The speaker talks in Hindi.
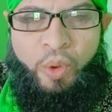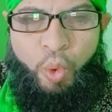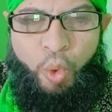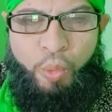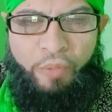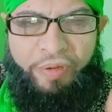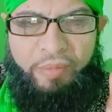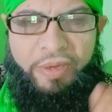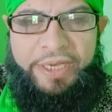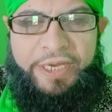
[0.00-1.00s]
कबूल
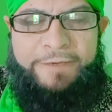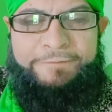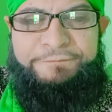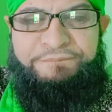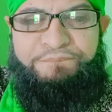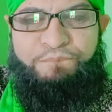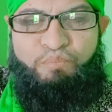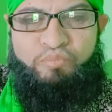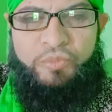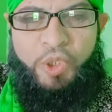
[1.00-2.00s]
फरमाएगा
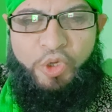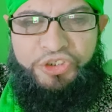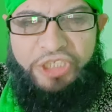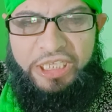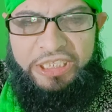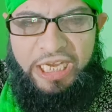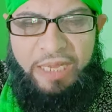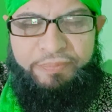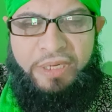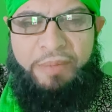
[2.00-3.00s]
और इन ताला
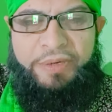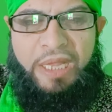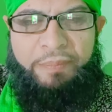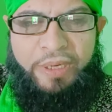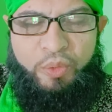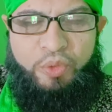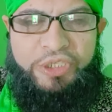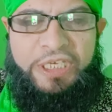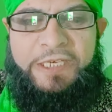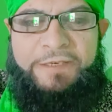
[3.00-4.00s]
आपका बेड़ा पार हो जाएगा